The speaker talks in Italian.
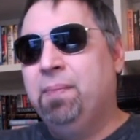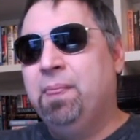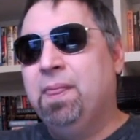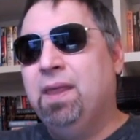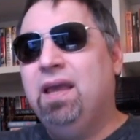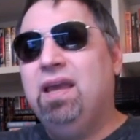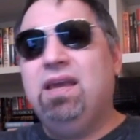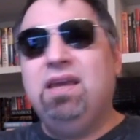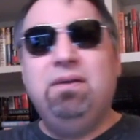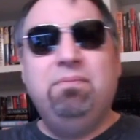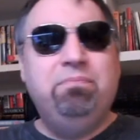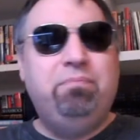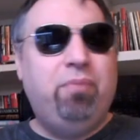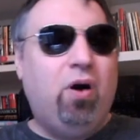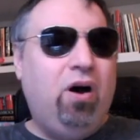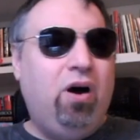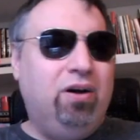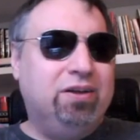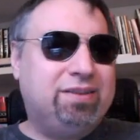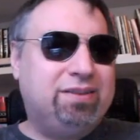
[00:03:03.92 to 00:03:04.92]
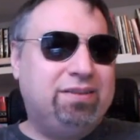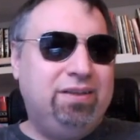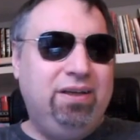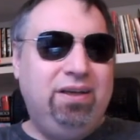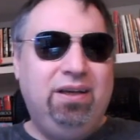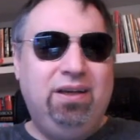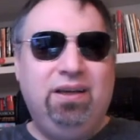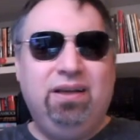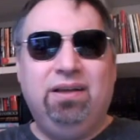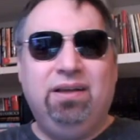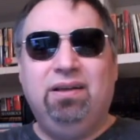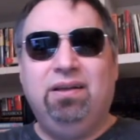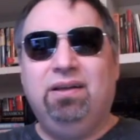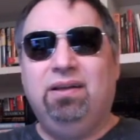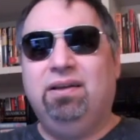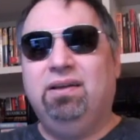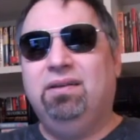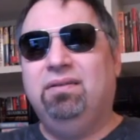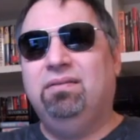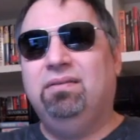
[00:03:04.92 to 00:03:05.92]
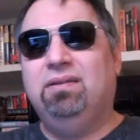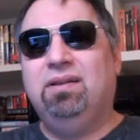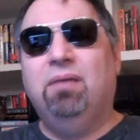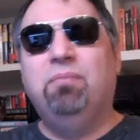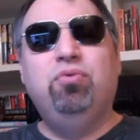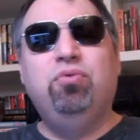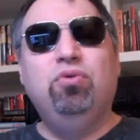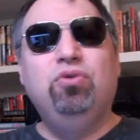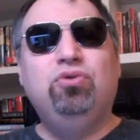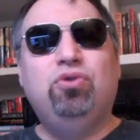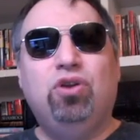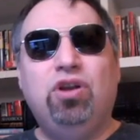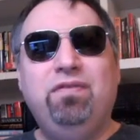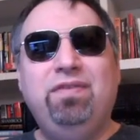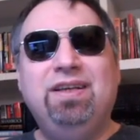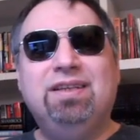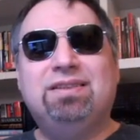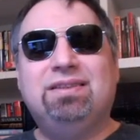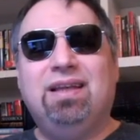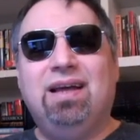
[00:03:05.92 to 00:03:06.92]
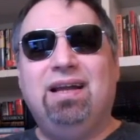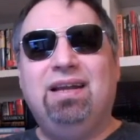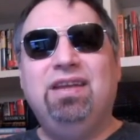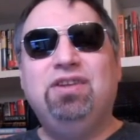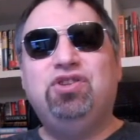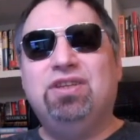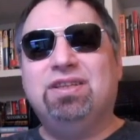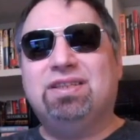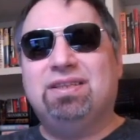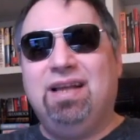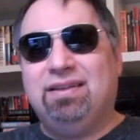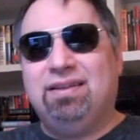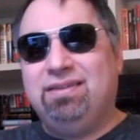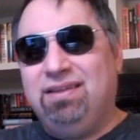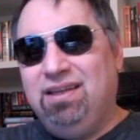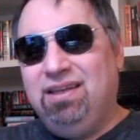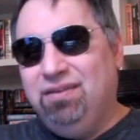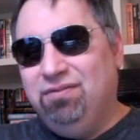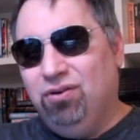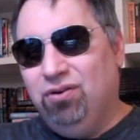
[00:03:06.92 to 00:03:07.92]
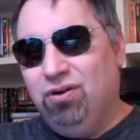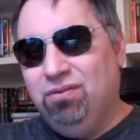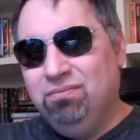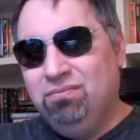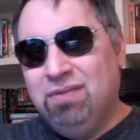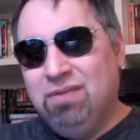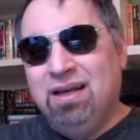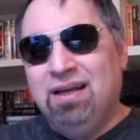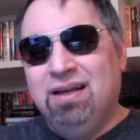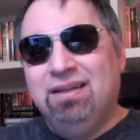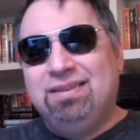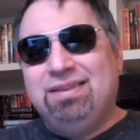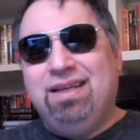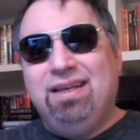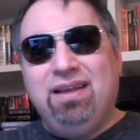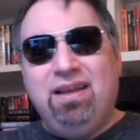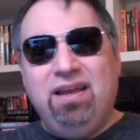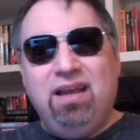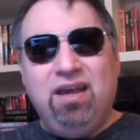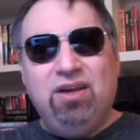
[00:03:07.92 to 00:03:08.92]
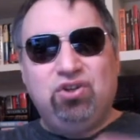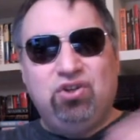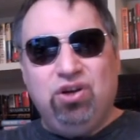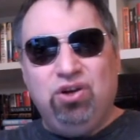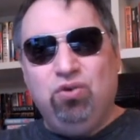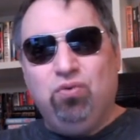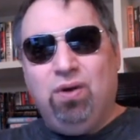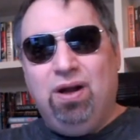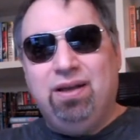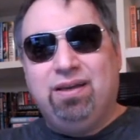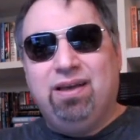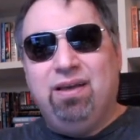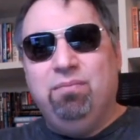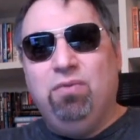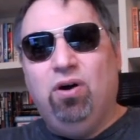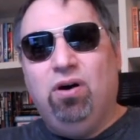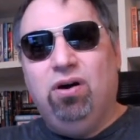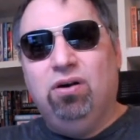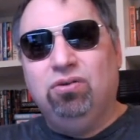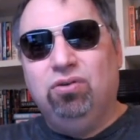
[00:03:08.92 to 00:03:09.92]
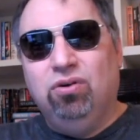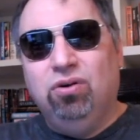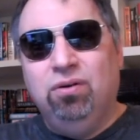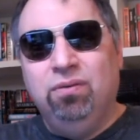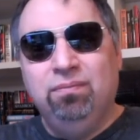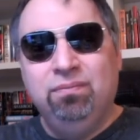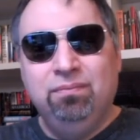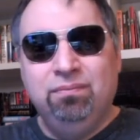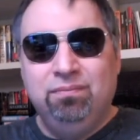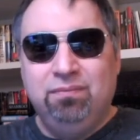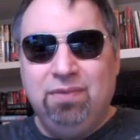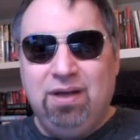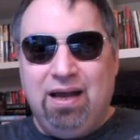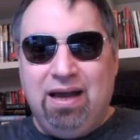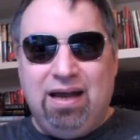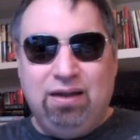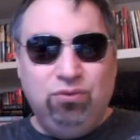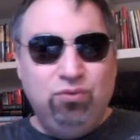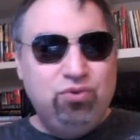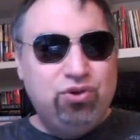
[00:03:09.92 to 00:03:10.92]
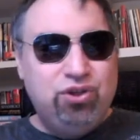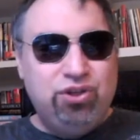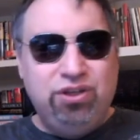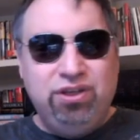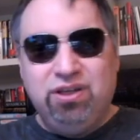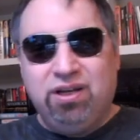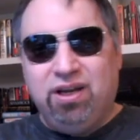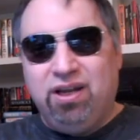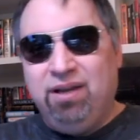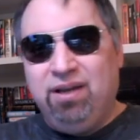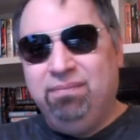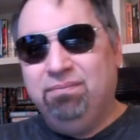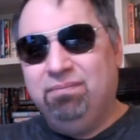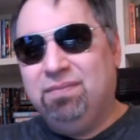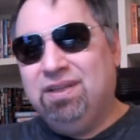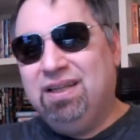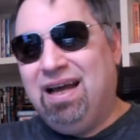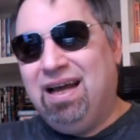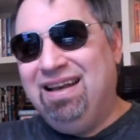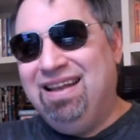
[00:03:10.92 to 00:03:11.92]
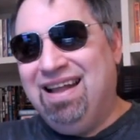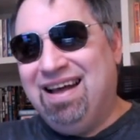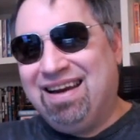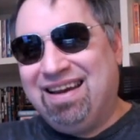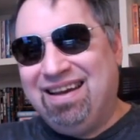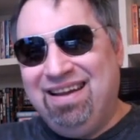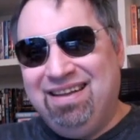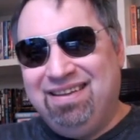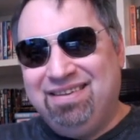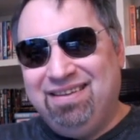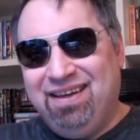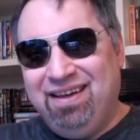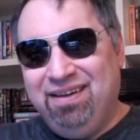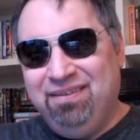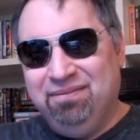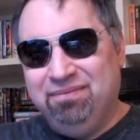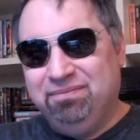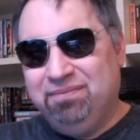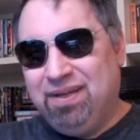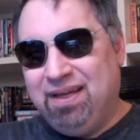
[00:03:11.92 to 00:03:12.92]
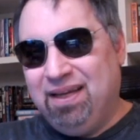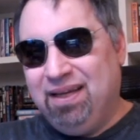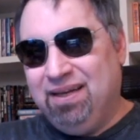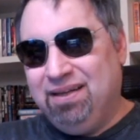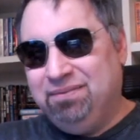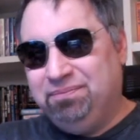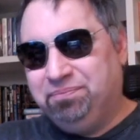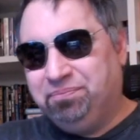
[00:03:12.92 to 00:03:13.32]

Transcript: imposti da un punto di vista legislativo, si riesce in qualche modo ad uscire dalla rete. Eh?